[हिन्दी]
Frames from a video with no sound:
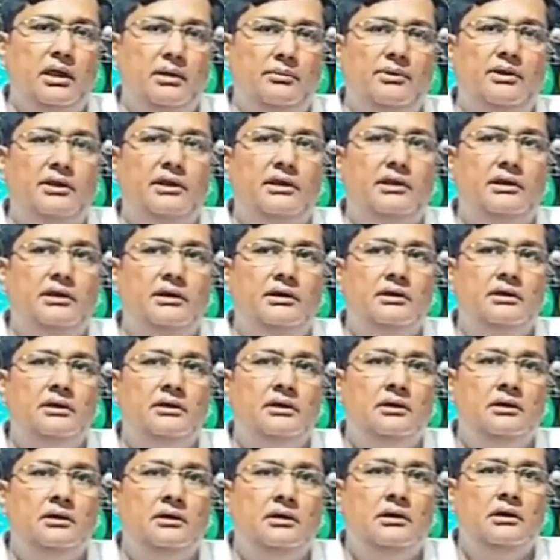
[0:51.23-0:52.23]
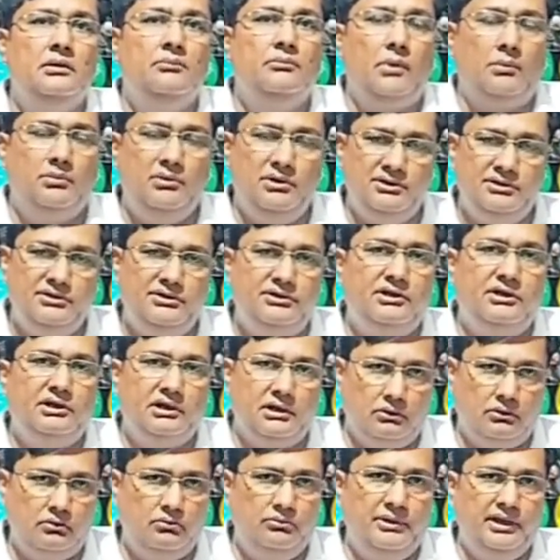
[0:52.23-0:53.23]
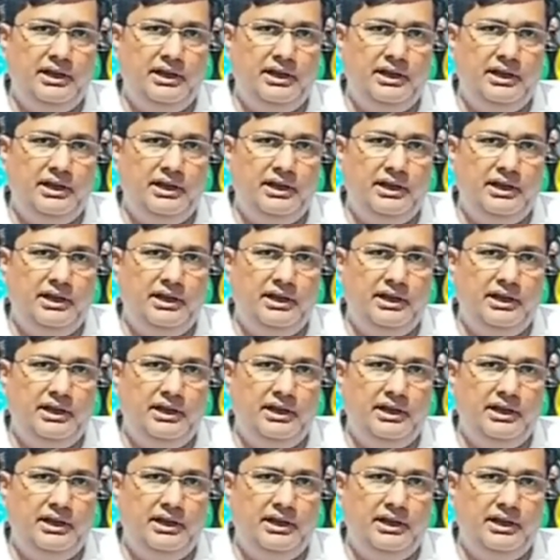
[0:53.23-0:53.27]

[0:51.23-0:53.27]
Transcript: मैं भी पब्लिसिटी करूं